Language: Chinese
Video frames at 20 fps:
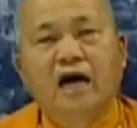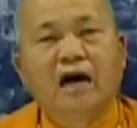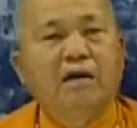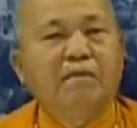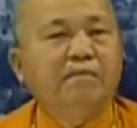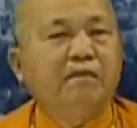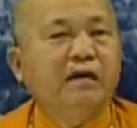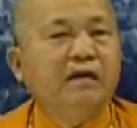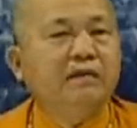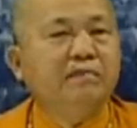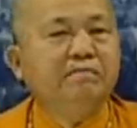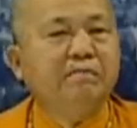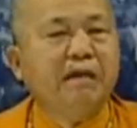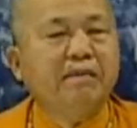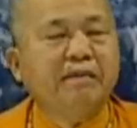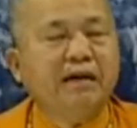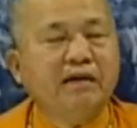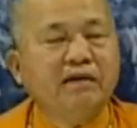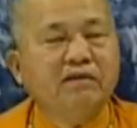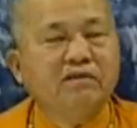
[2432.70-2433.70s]
啊，八
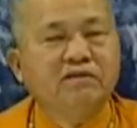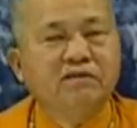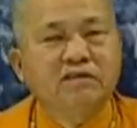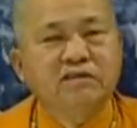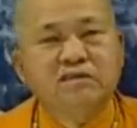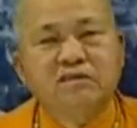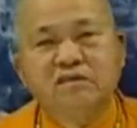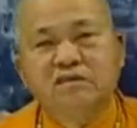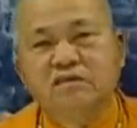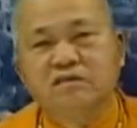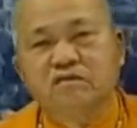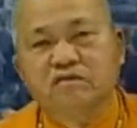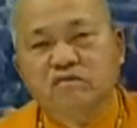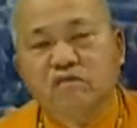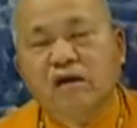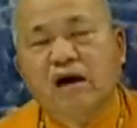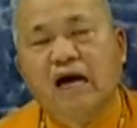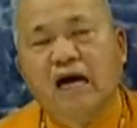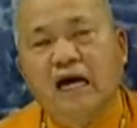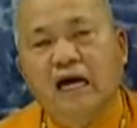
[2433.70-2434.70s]
八八六十四
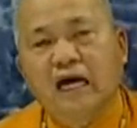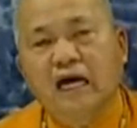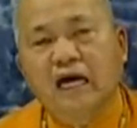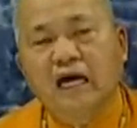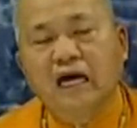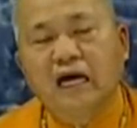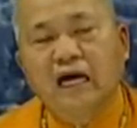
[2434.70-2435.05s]
卦，